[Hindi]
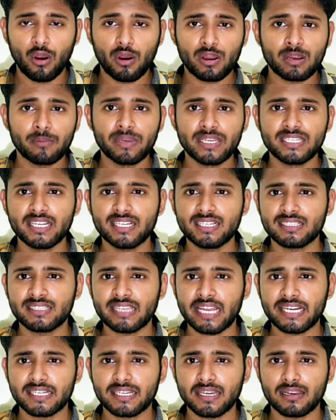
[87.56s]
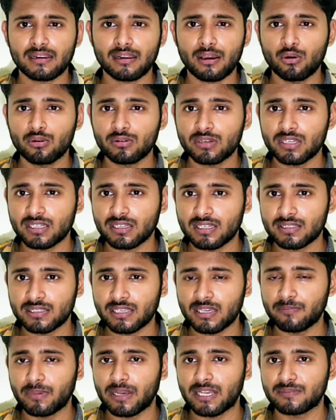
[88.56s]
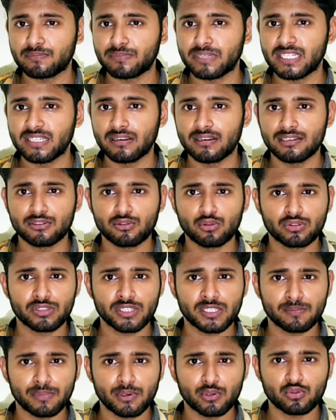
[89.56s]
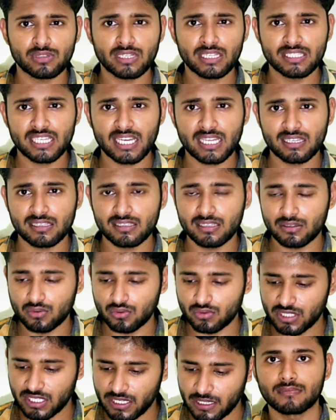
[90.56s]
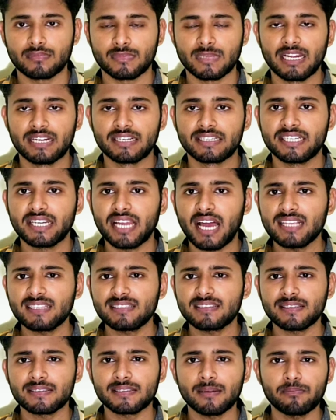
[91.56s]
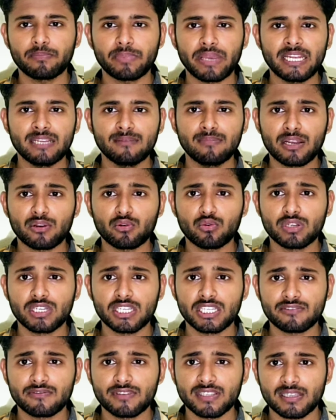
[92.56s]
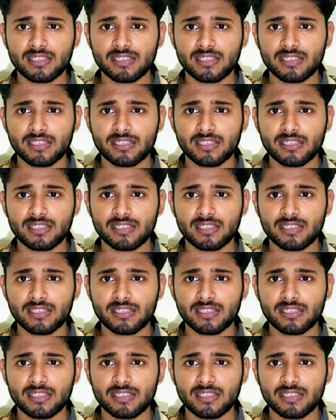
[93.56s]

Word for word: और हमें यह डिसाइड करना हो कि किसके पास मेडिकल रिसोर्सेज पहुंचना ज़्यादा ज़रूरी है ट्रियाज सिस्टम पहली बार 19वीं